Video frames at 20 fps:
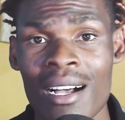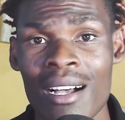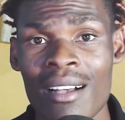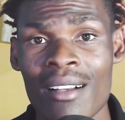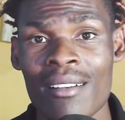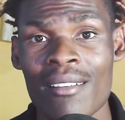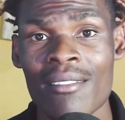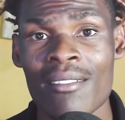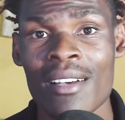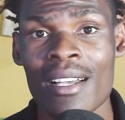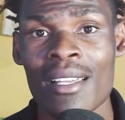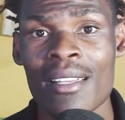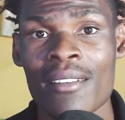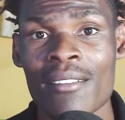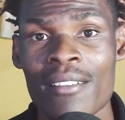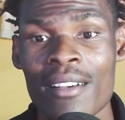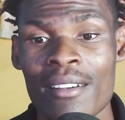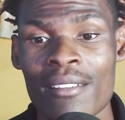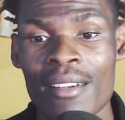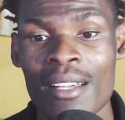vai,
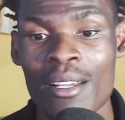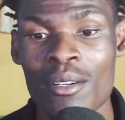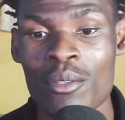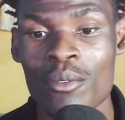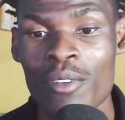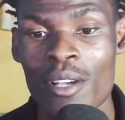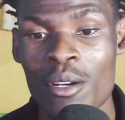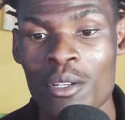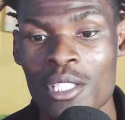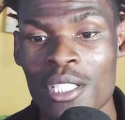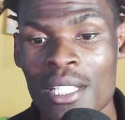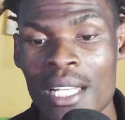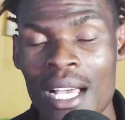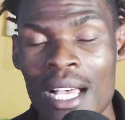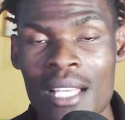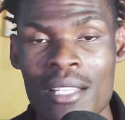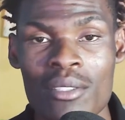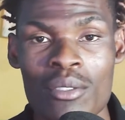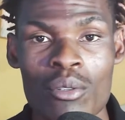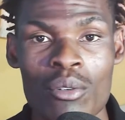vai, vai, vai ao
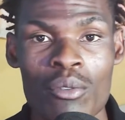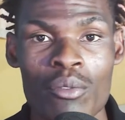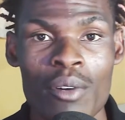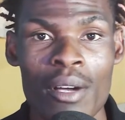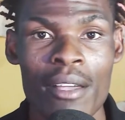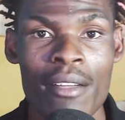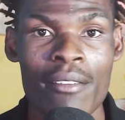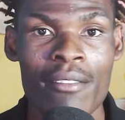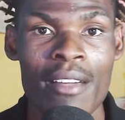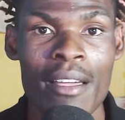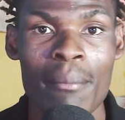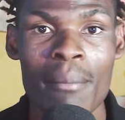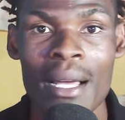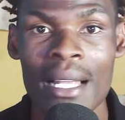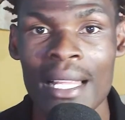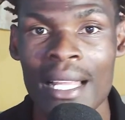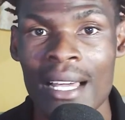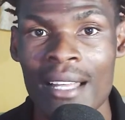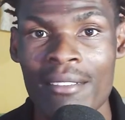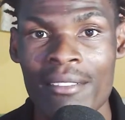ginásio ou vai, vai
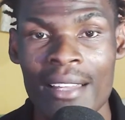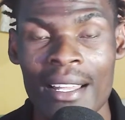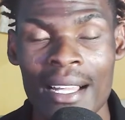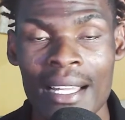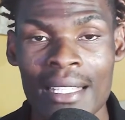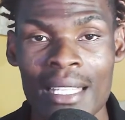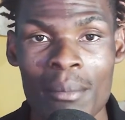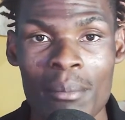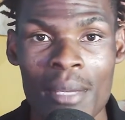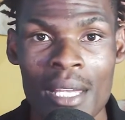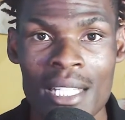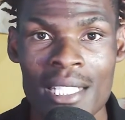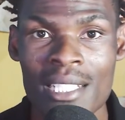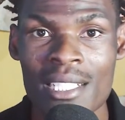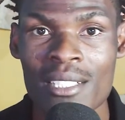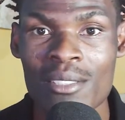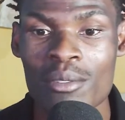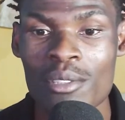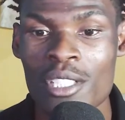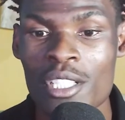malhar, vai à academia, a gente
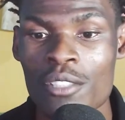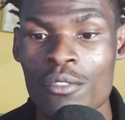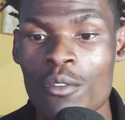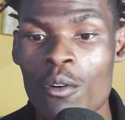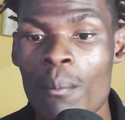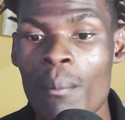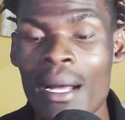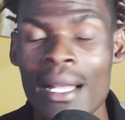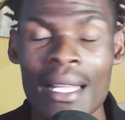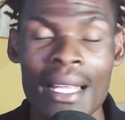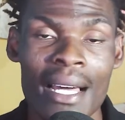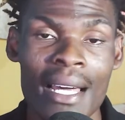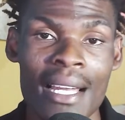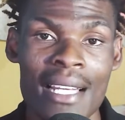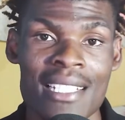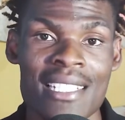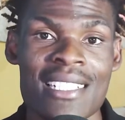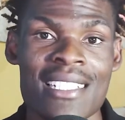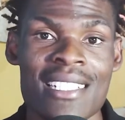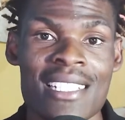não diz vou malhar, a
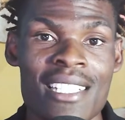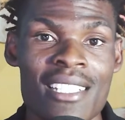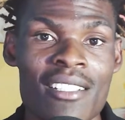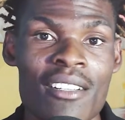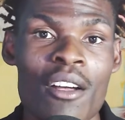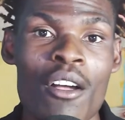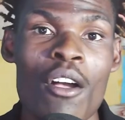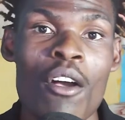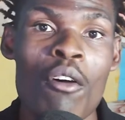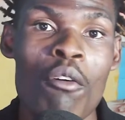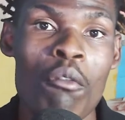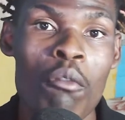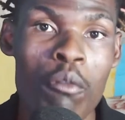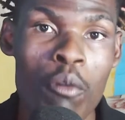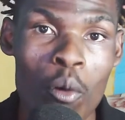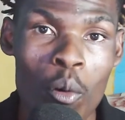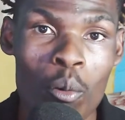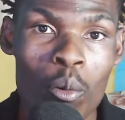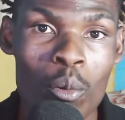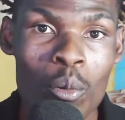gente diz
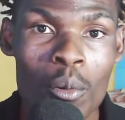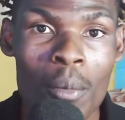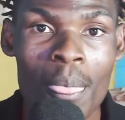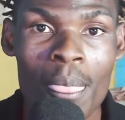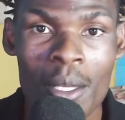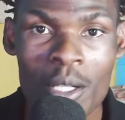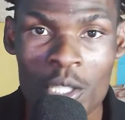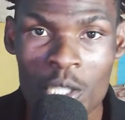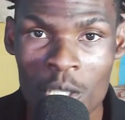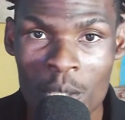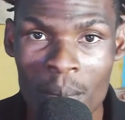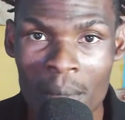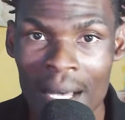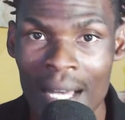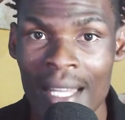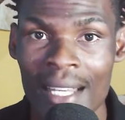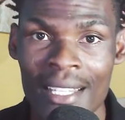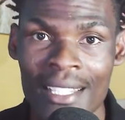vou de mar.